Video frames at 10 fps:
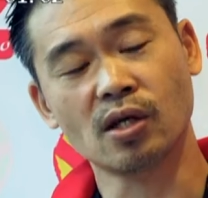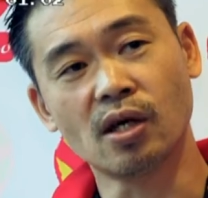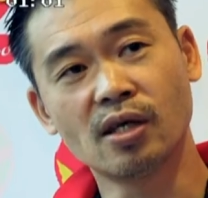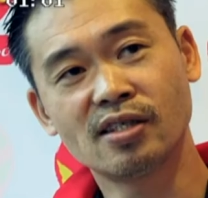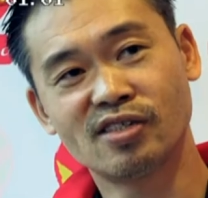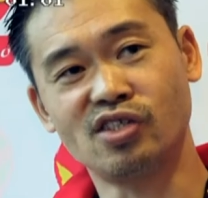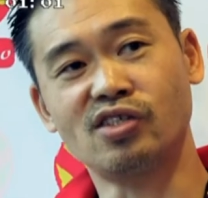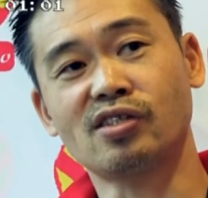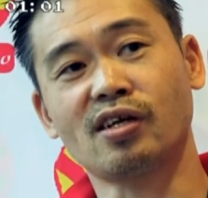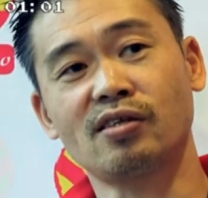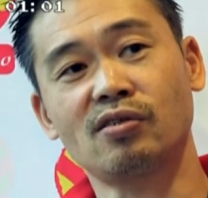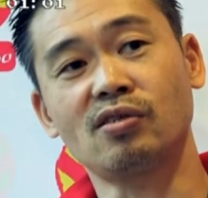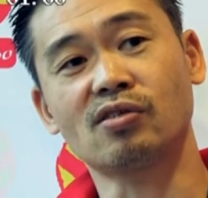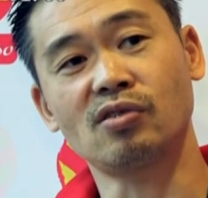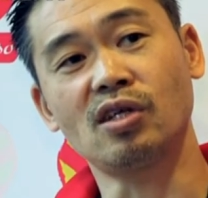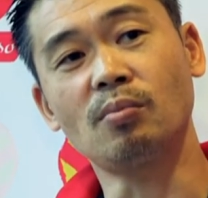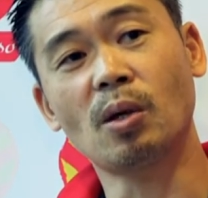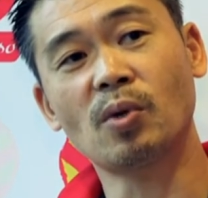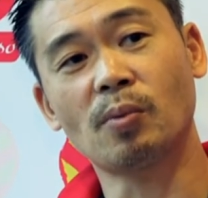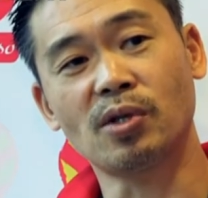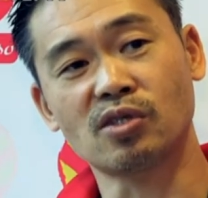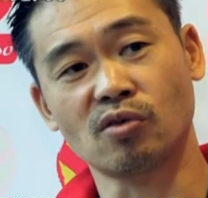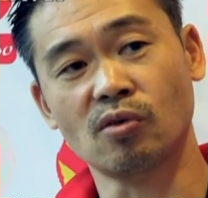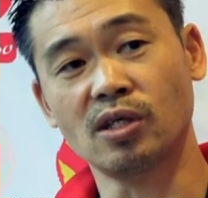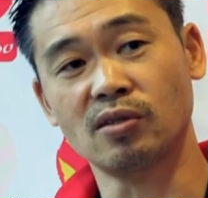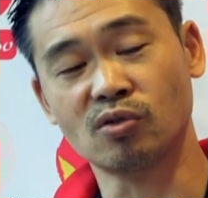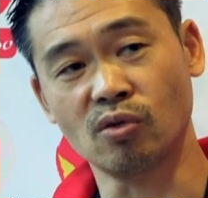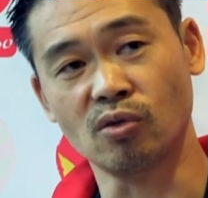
Chaque idée qu'elle apporte inspire les autres jeux de